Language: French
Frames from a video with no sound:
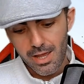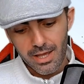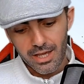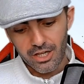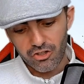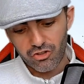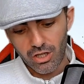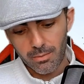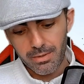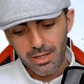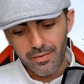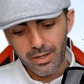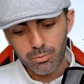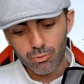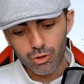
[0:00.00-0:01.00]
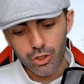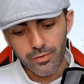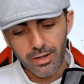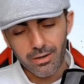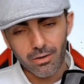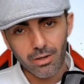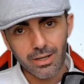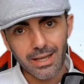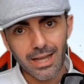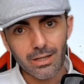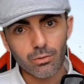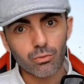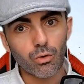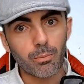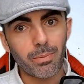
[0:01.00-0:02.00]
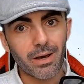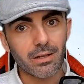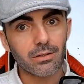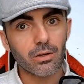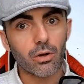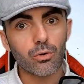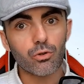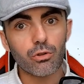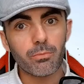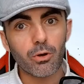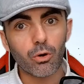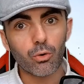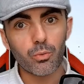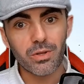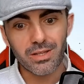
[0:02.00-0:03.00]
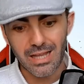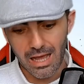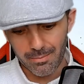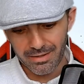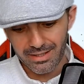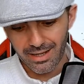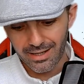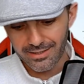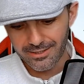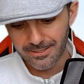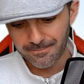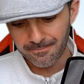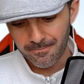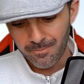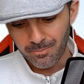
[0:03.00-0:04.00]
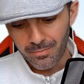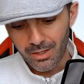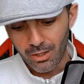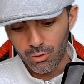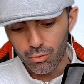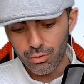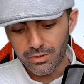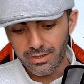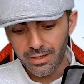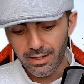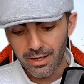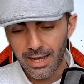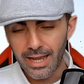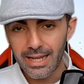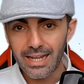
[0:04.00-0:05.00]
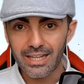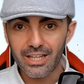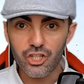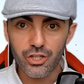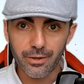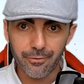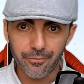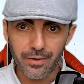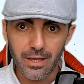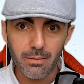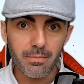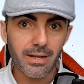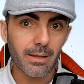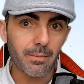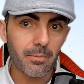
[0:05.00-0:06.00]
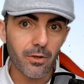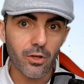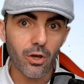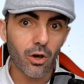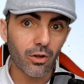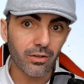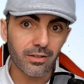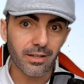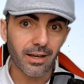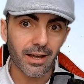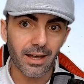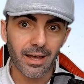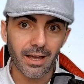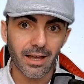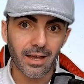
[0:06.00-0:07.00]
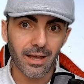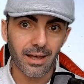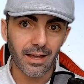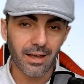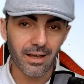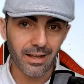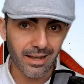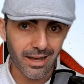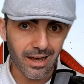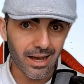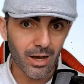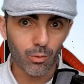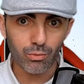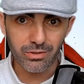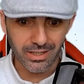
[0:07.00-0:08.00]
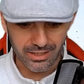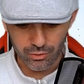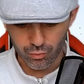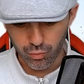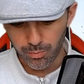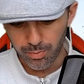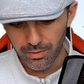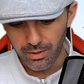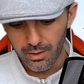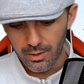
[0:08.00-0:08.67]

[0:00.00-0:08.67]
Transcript: Et je termine avec mon cheval en cas de non partant, le numéro 8 Amedras. Le terrain, il a déjà fait, mais les meilleurs en terrain gras ou très souple.